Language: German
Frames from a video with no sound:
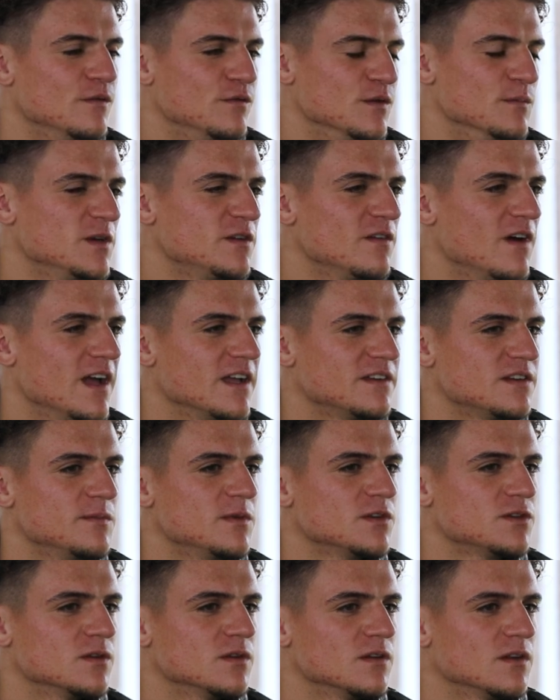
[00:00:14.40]
für mich war eigentlich
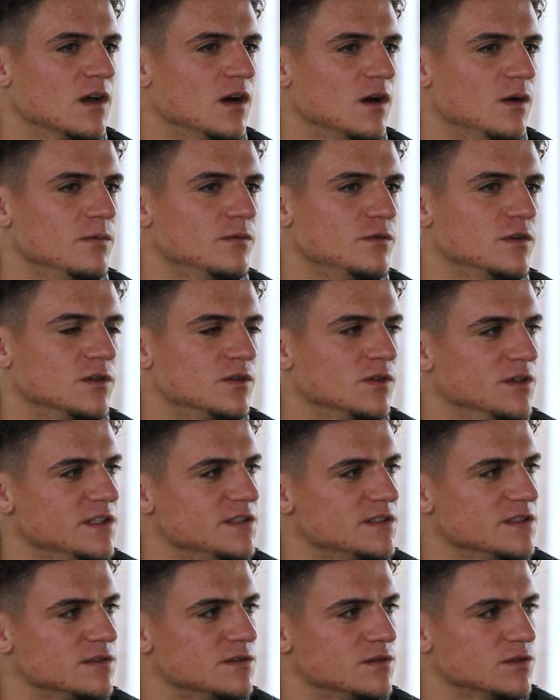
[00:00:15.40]
immer schon ein Traum, für
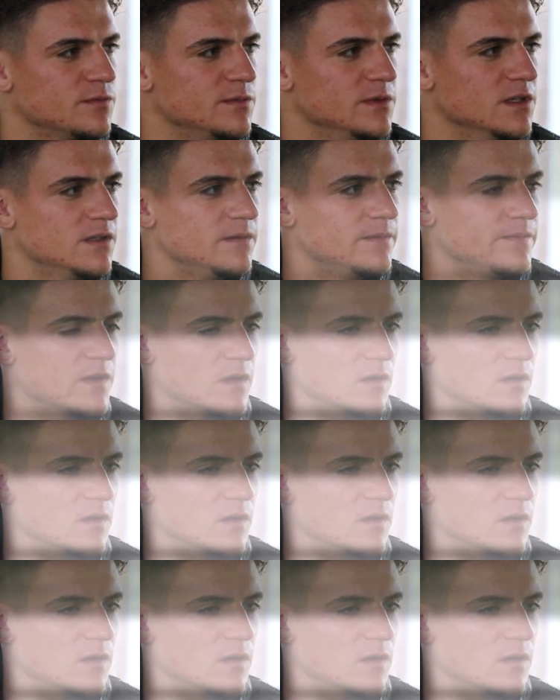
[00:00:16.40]
Tunesien zu spielen.